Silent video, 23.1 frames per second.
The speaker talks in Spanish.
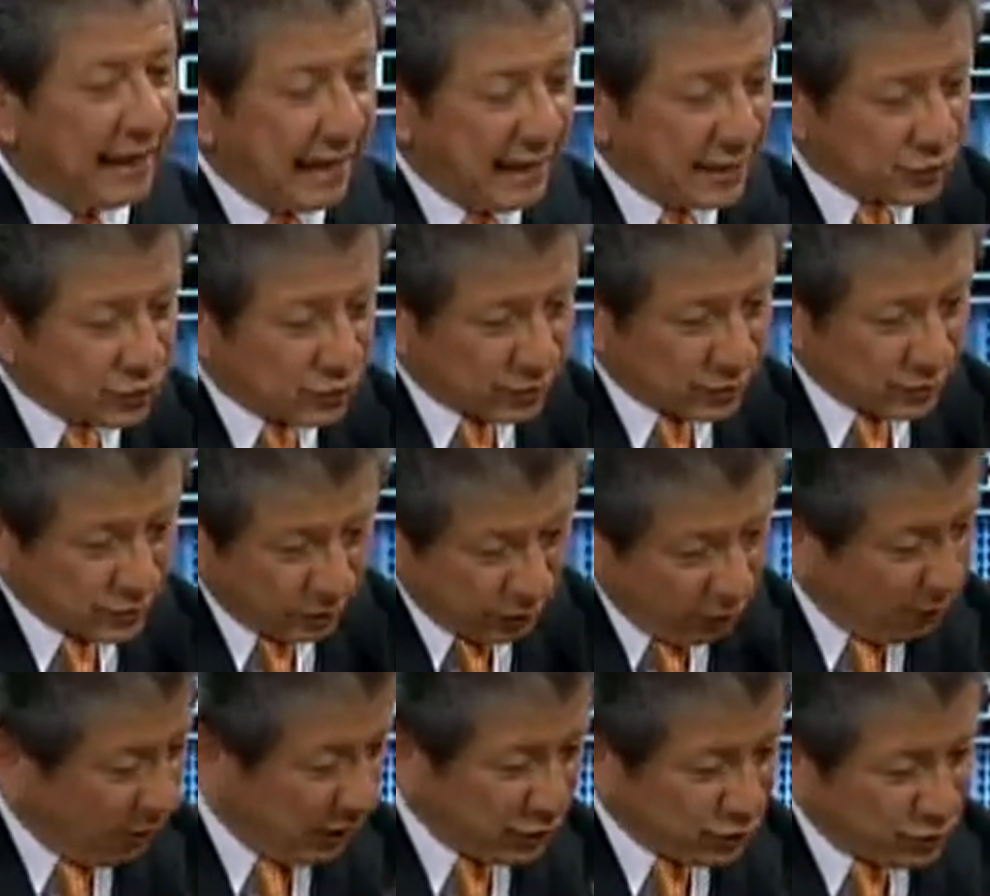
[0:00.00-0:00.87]
que es,
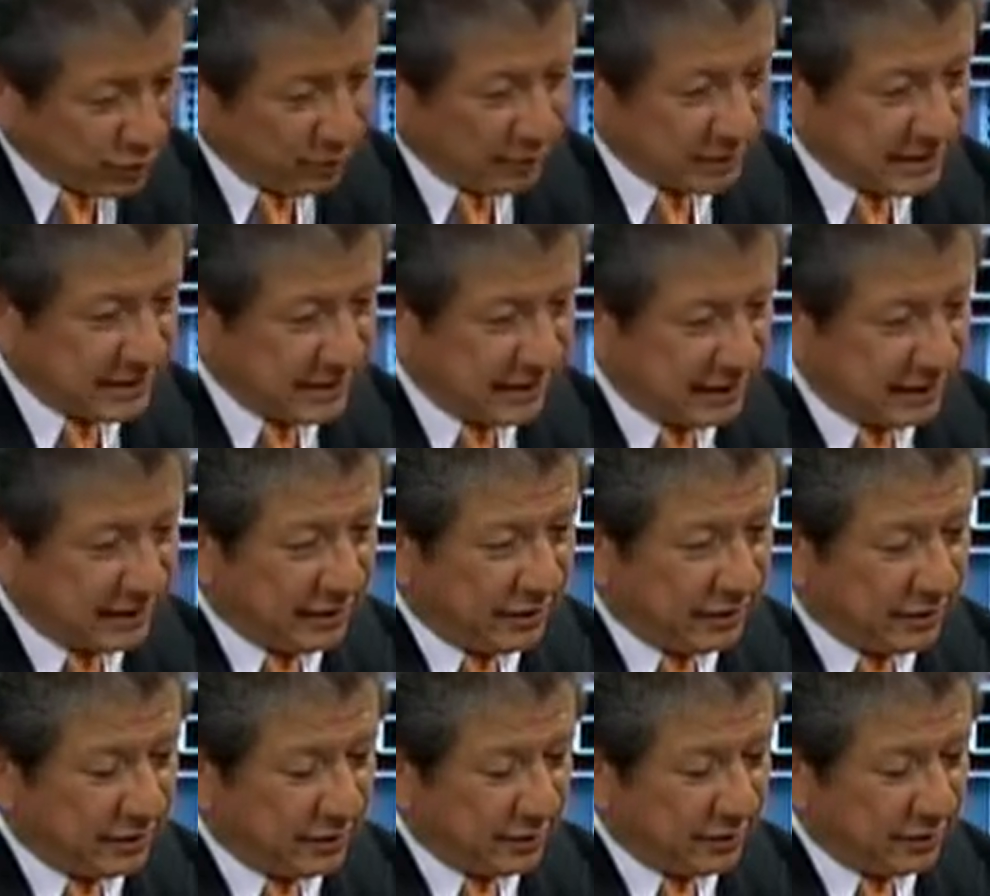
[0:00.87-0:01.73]
como ha dicho el
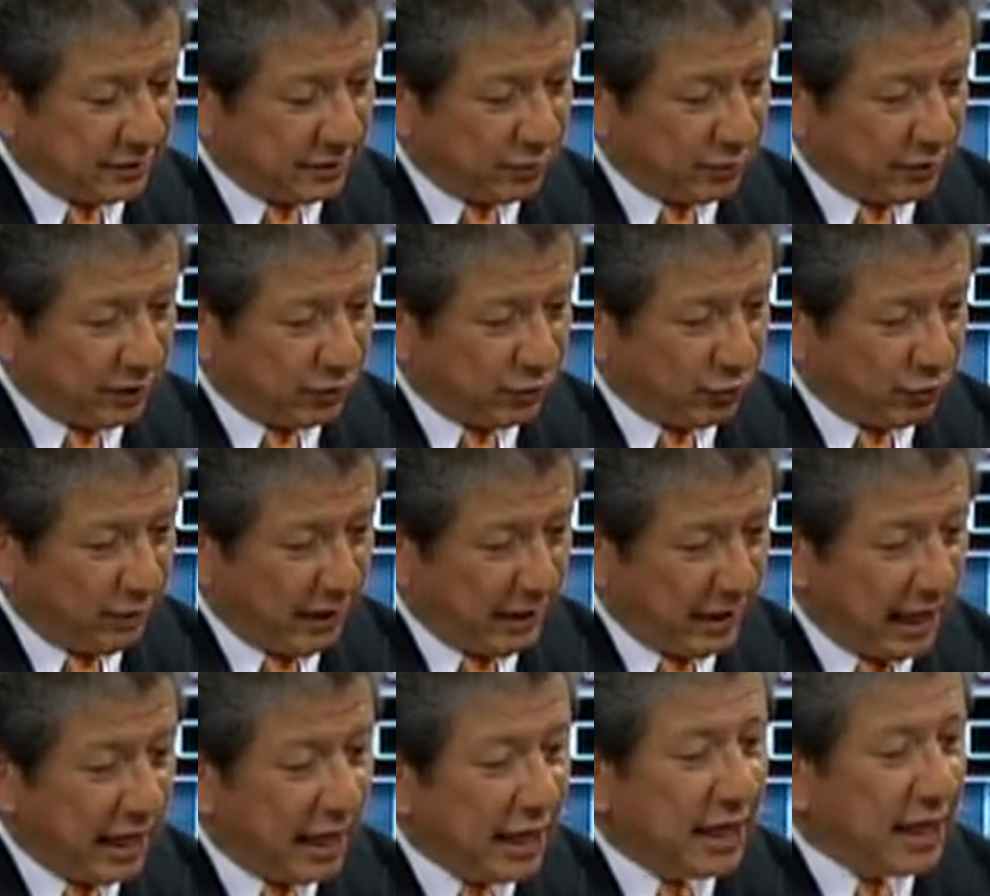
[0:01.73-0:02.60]
presidente eh,
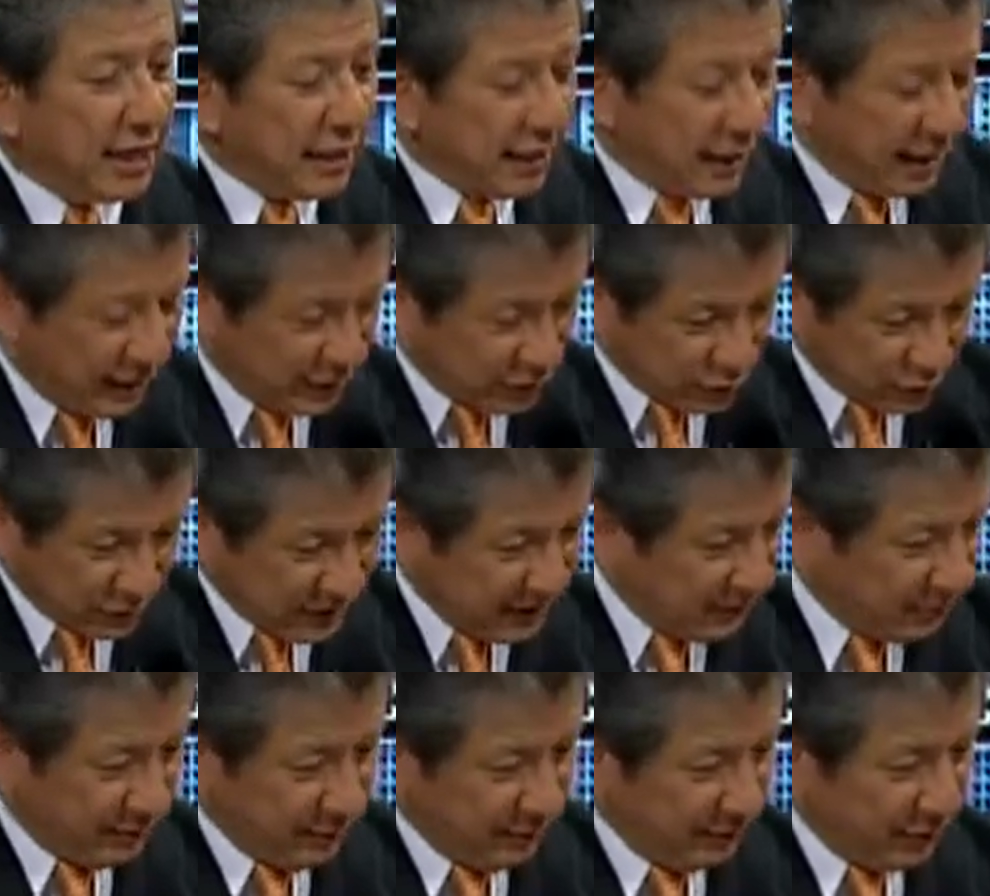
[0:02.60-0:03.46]
Ollantumala, ¿Es
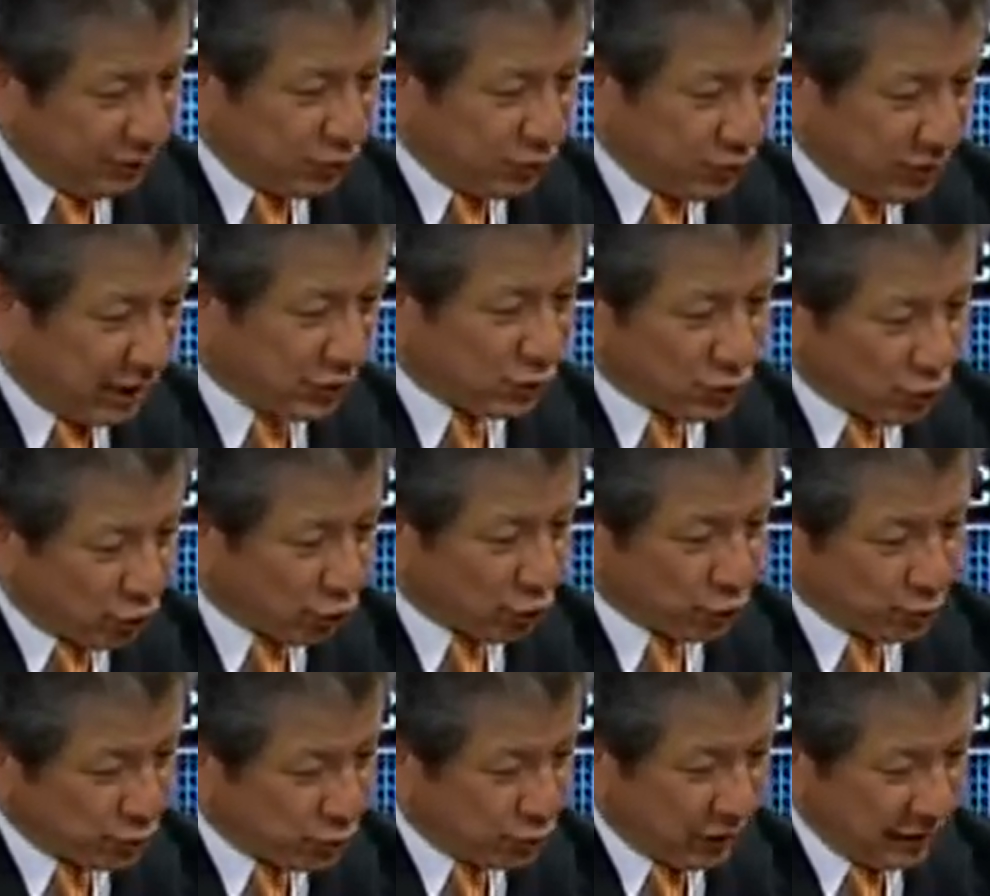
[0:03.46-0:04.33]
simplemente un caso de
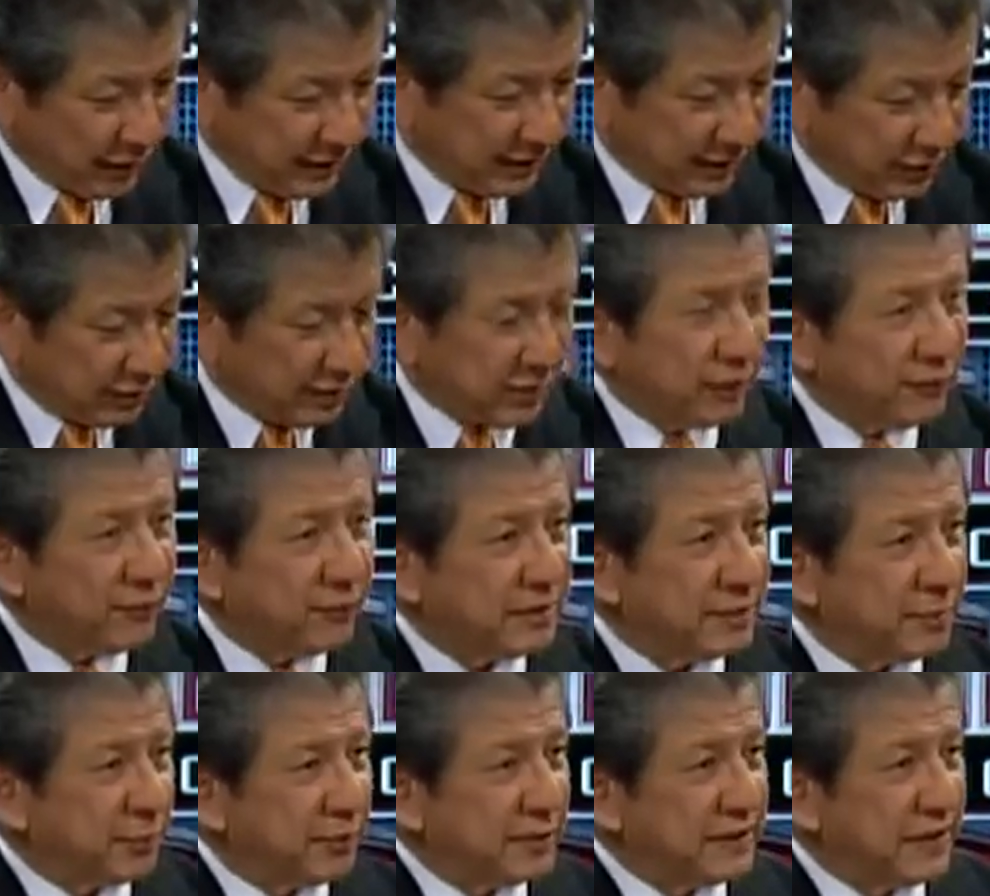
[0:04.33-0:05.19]
corrupción al interior de las
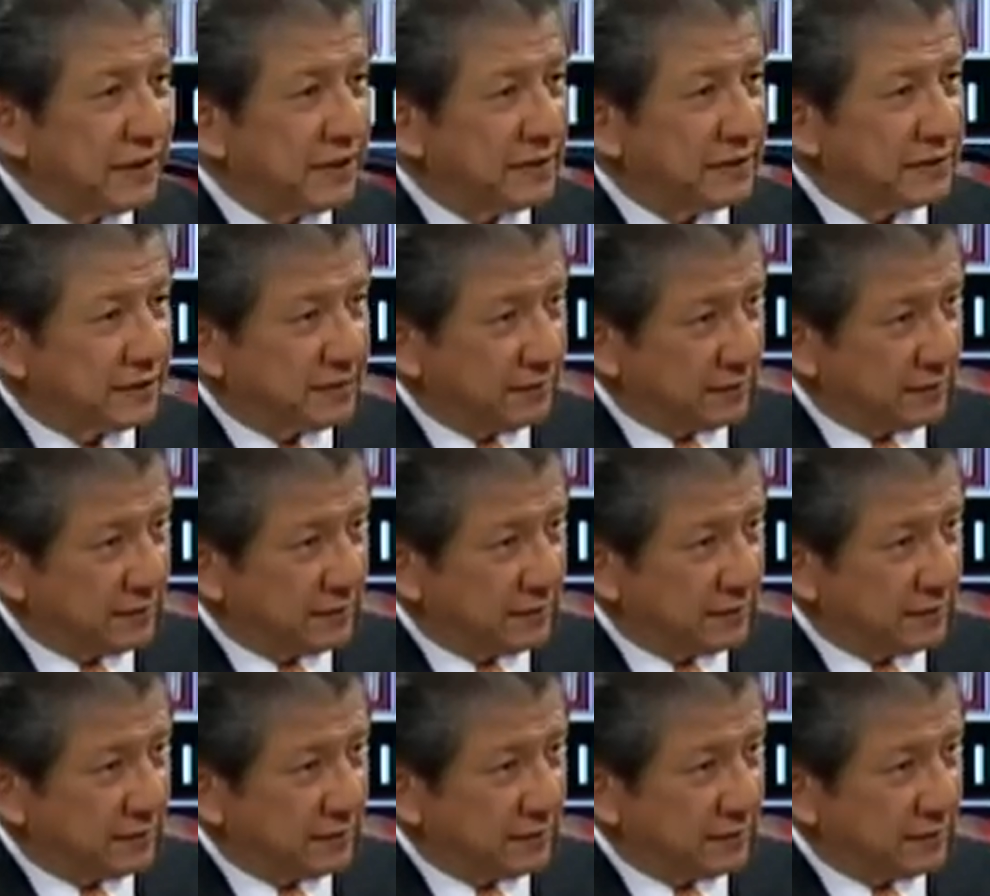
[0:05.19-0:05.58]
fuerzas policiales?